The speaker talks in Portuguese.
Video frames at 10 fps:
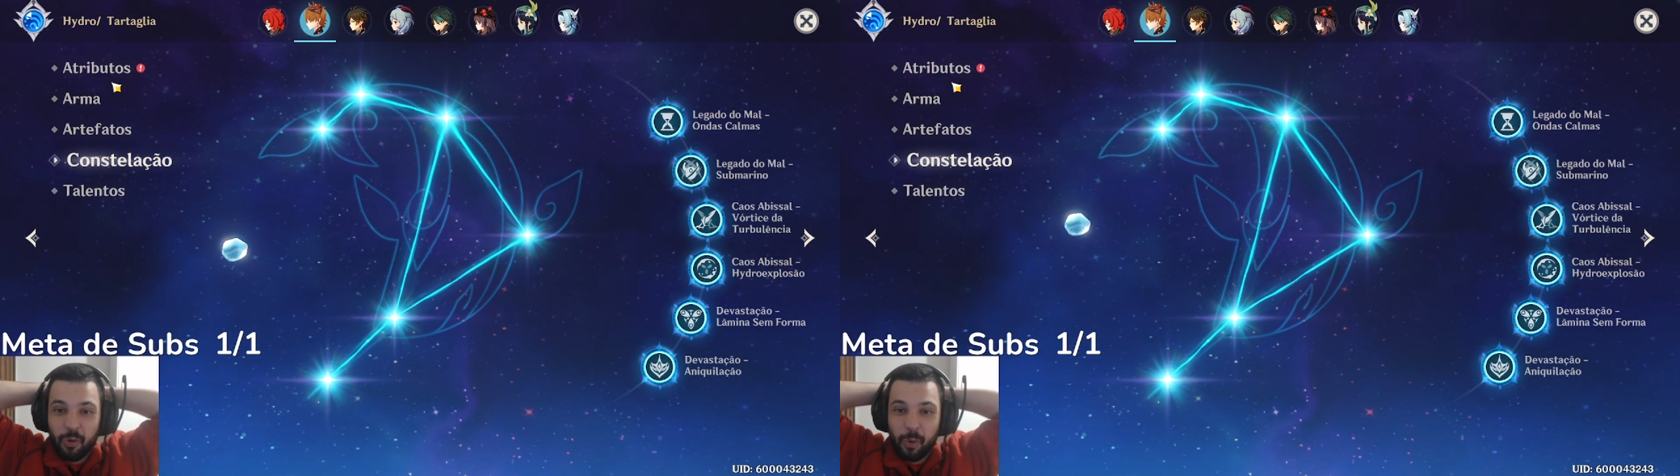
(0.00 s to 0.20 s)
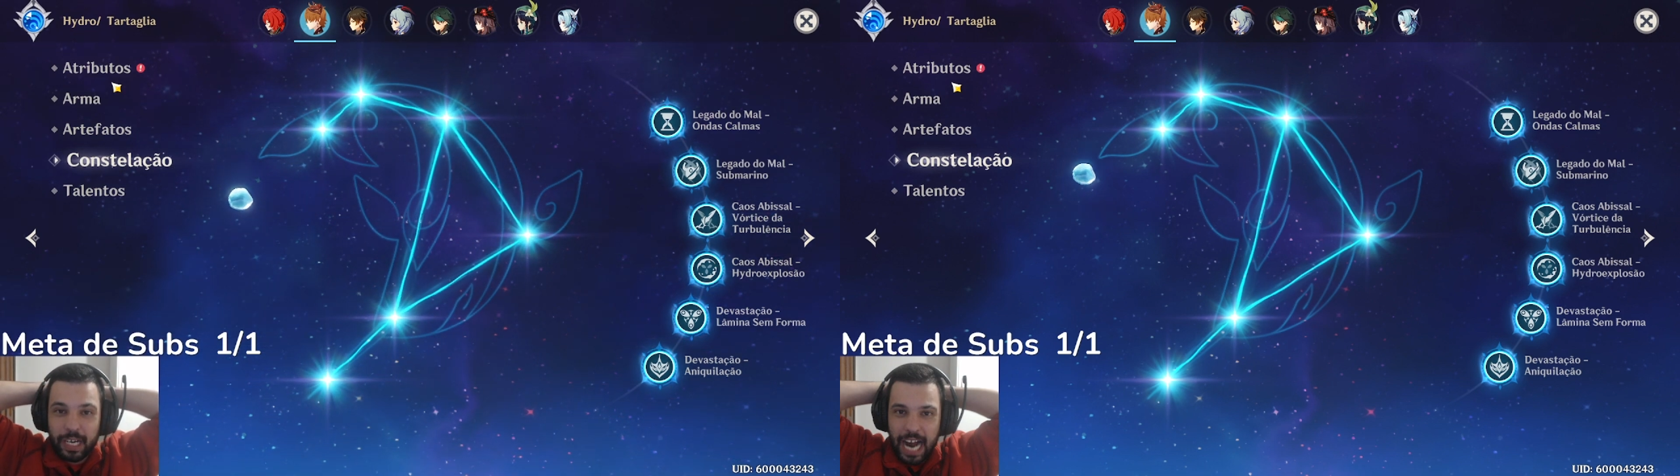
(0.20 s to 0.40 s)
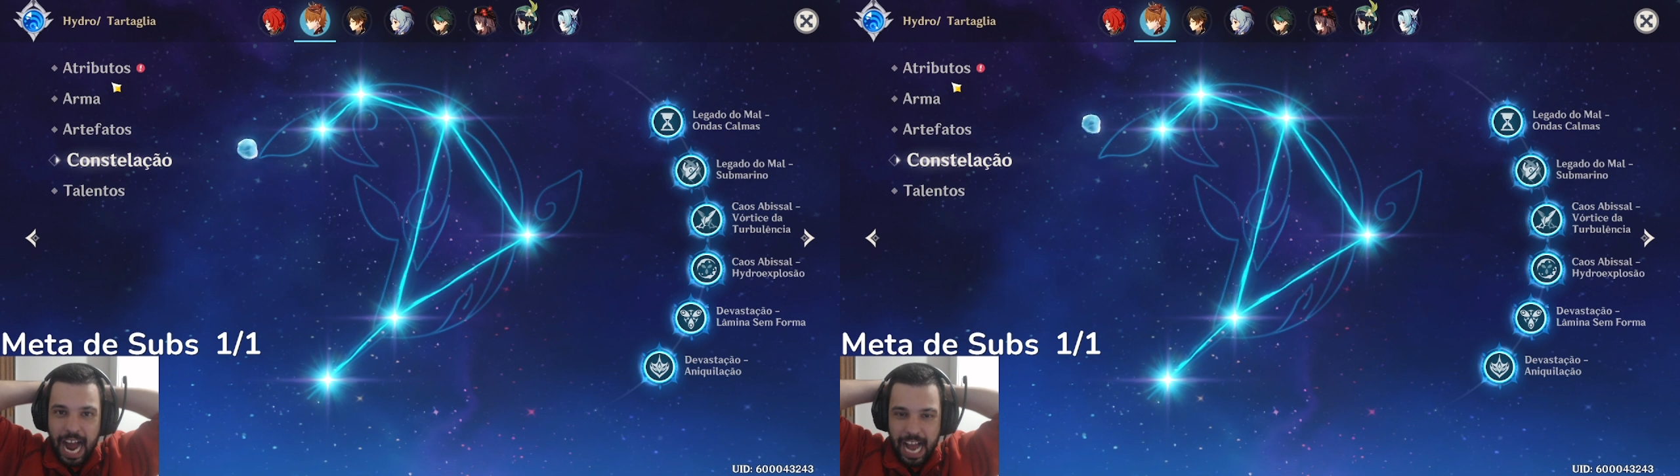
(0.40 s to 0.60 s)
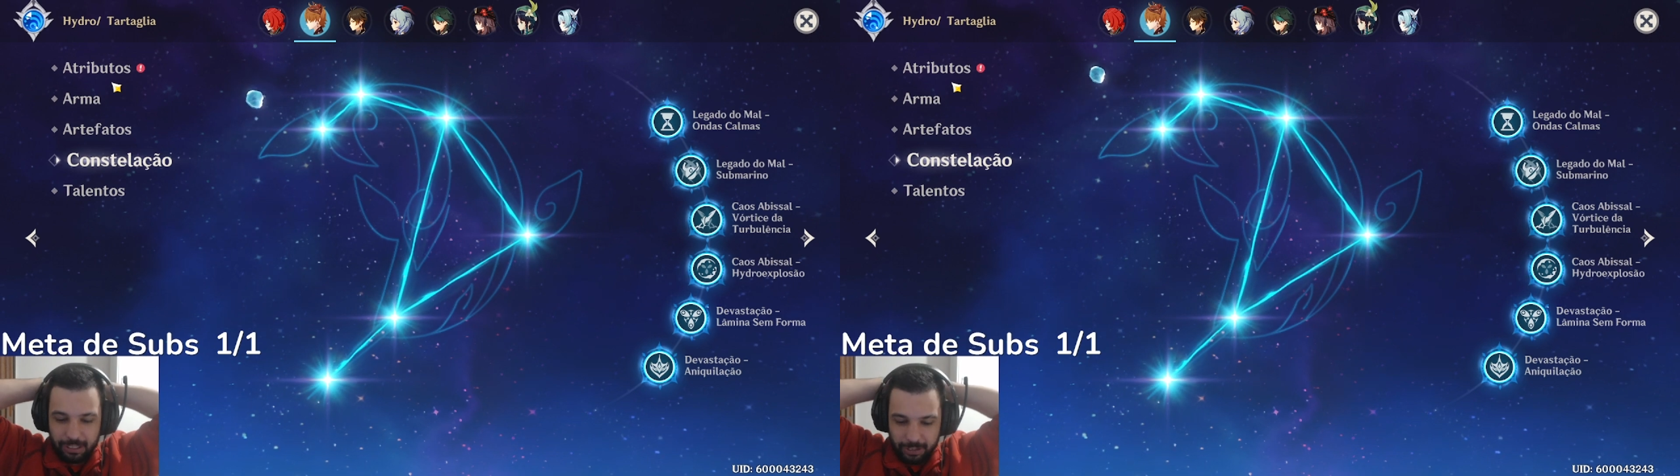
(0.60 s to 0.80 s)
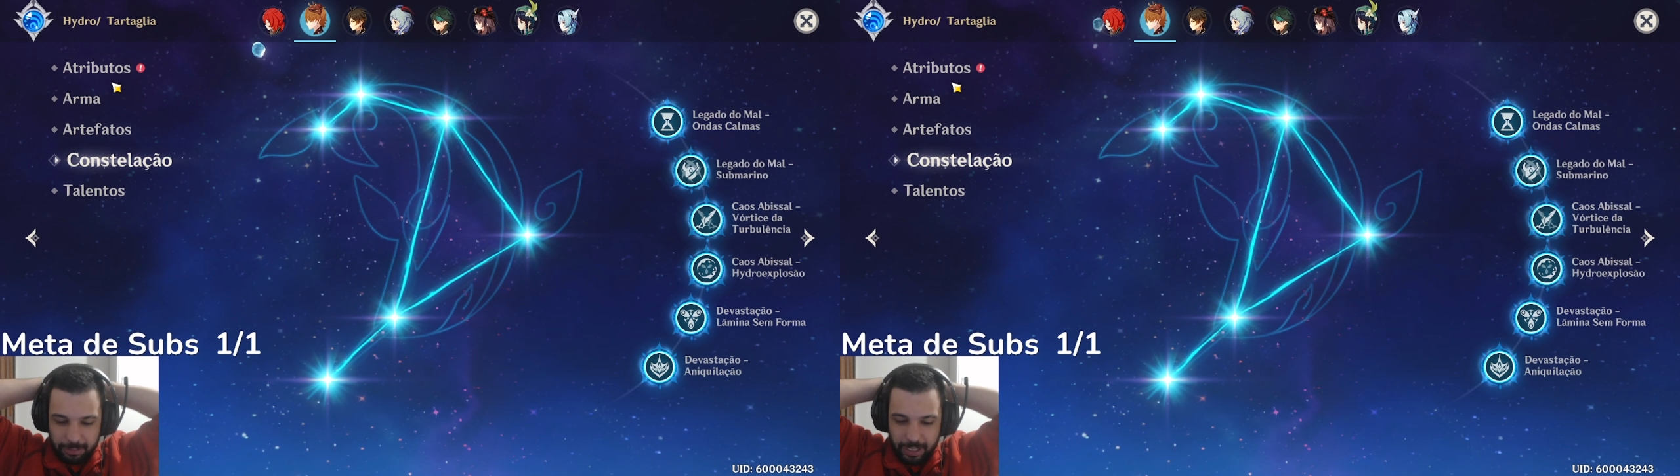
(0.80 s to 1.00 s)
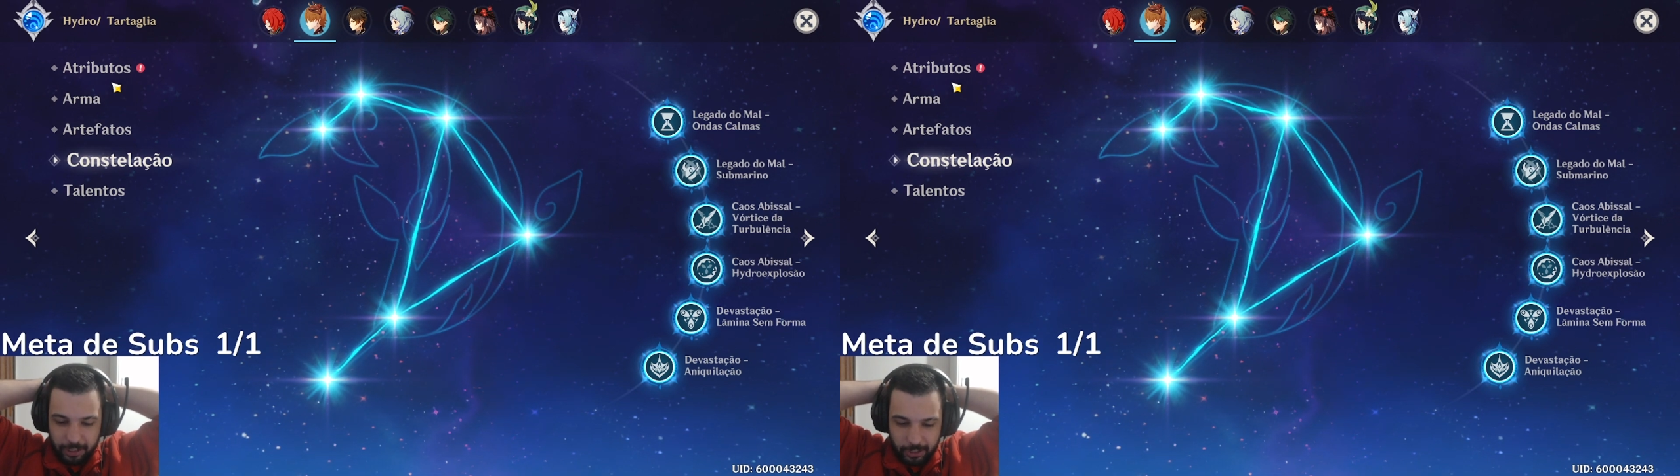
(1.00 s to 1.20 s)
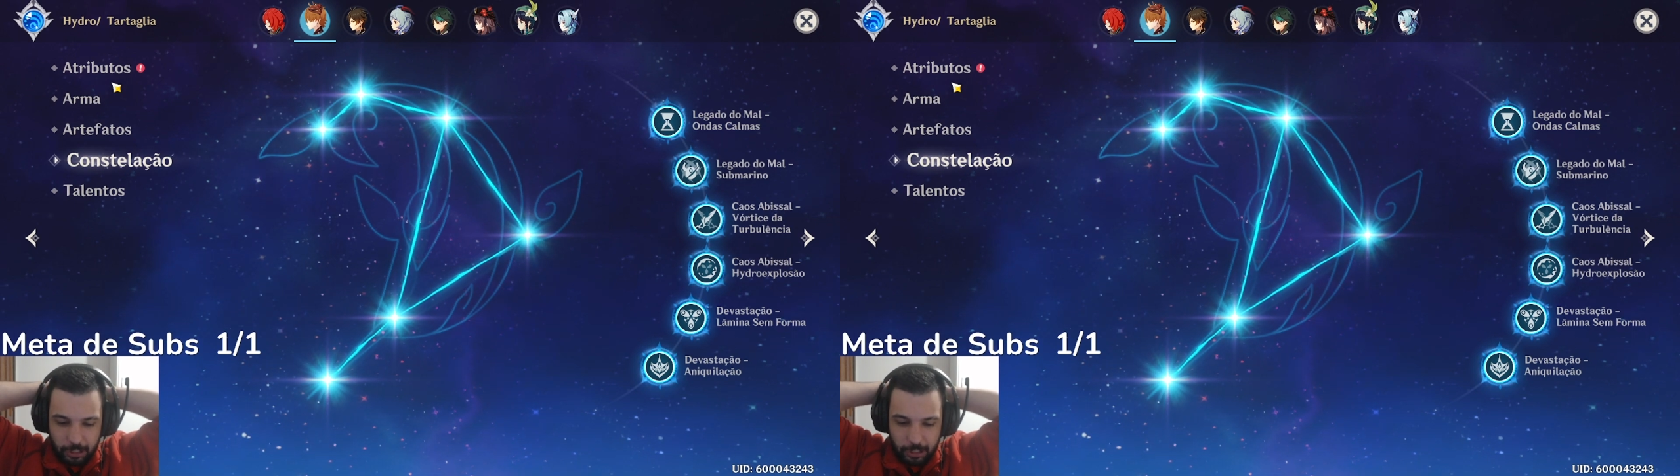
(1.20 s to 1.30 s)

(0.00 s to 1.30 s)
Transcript: o Carlos, mano.